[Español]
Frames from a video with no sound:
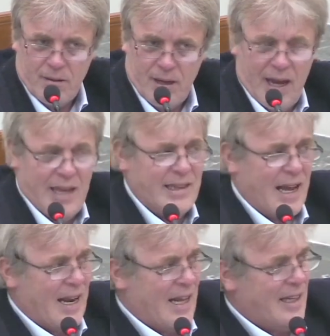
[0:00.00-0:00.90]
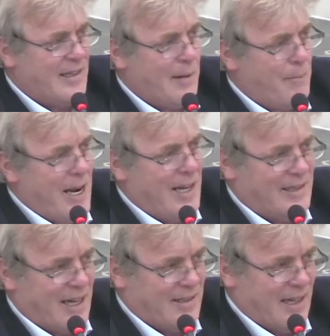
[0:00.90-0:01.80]
estas grandes
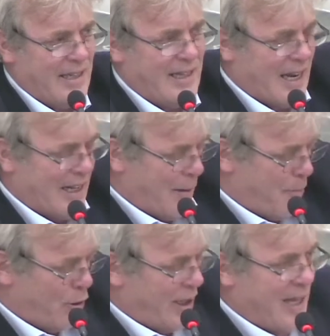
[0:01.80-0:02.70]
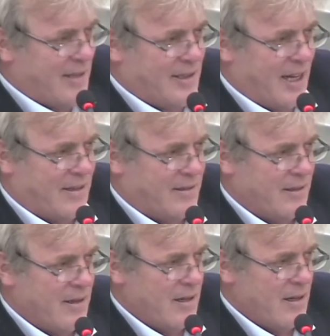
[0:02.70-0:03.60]
empresas, estas grandes potencias,
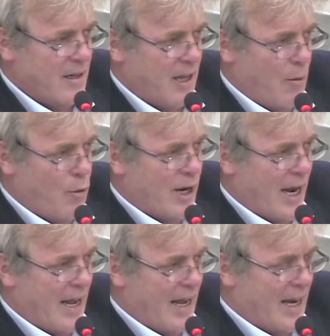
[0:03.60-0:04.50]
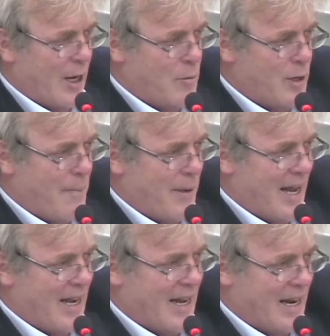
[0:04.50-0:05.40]
que buscan la guerra como una
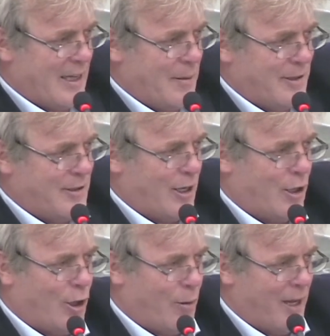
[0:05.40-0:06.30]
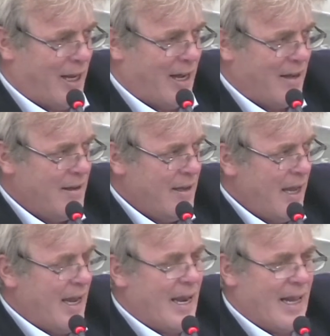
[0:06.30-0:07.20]
palanca de reactivación económica
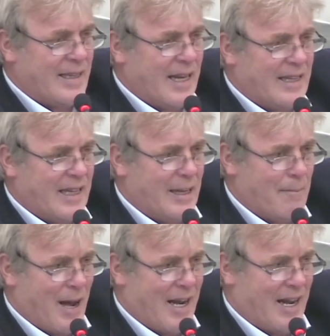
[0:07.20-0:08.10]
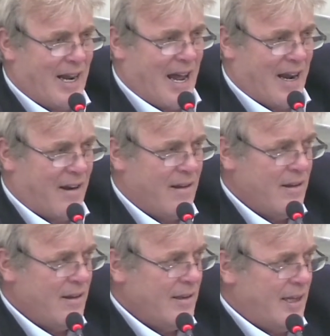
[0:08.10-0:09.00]
y que la tratan de enmascarar
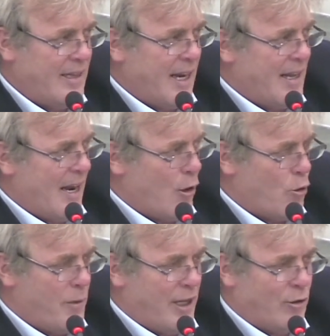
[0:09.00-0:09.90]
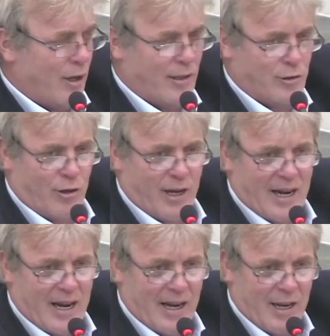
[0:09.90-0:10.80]
detrás del argumento de que son
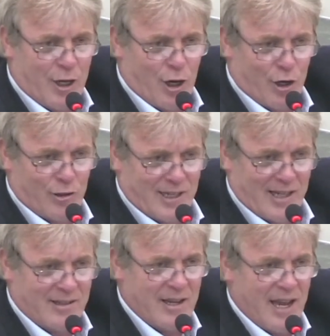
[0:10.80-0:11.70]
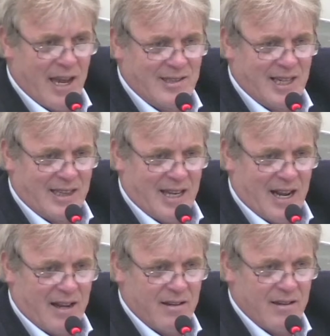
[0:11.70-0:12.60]
guerras religiosas,
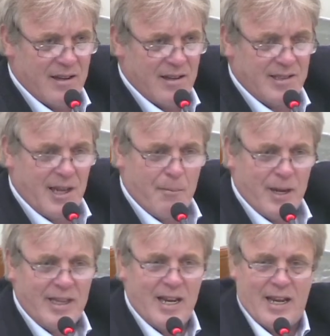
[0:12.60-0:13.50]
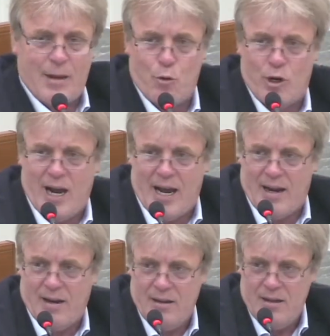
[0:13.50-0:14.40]
etcétera, siempre tienen que
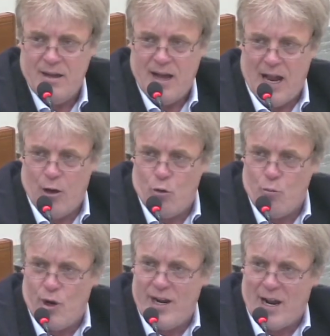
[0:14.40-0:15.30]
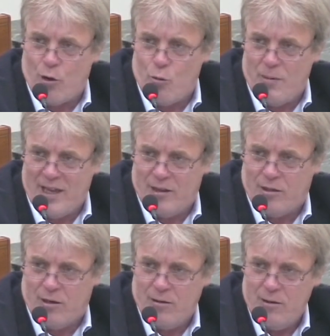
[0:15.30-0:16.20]
buscar algún buen
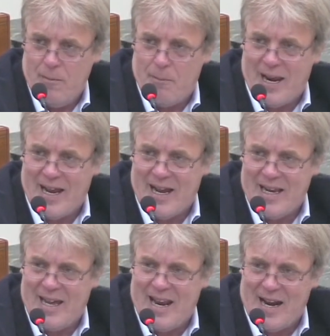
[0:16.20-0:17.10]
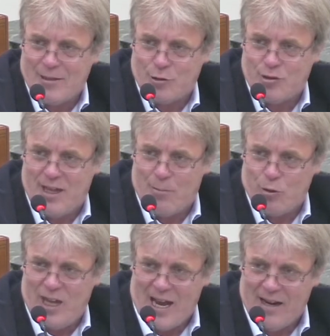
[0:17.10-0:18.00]
argumento para engañar a la sociedad
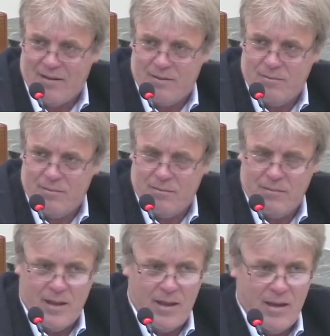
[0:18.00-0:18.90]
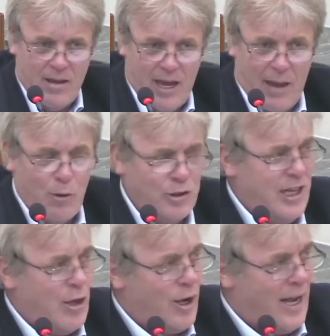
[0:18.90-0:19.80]
mundial. Hemos
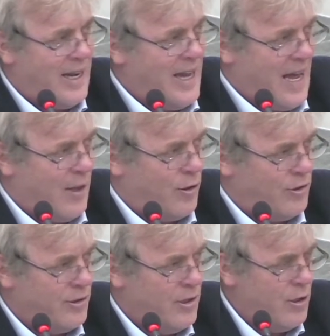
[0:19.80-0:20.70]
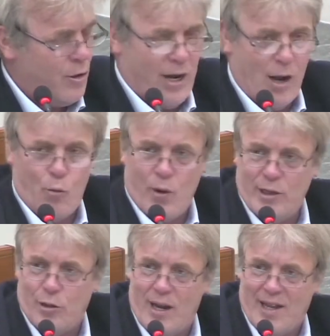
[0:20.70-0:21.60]
sido engañados con el
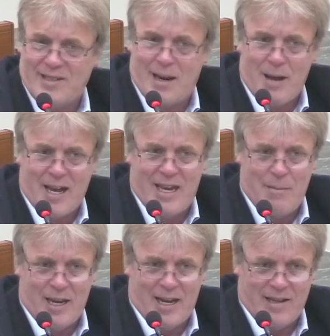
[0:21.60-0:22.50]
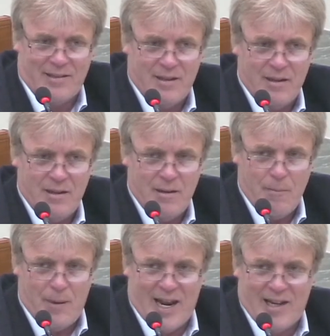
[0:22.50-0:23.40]
cuento de las armas químicas
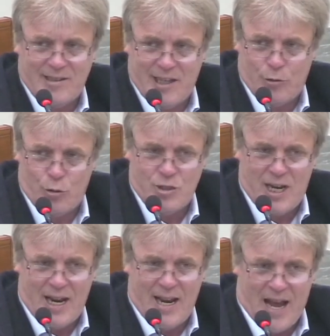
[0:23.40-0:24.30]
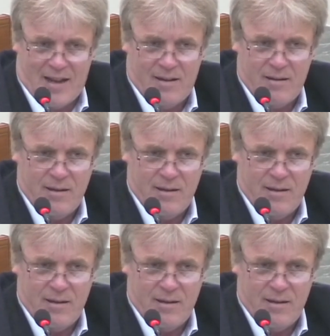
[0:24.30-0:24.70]
para que se destruyera Irak.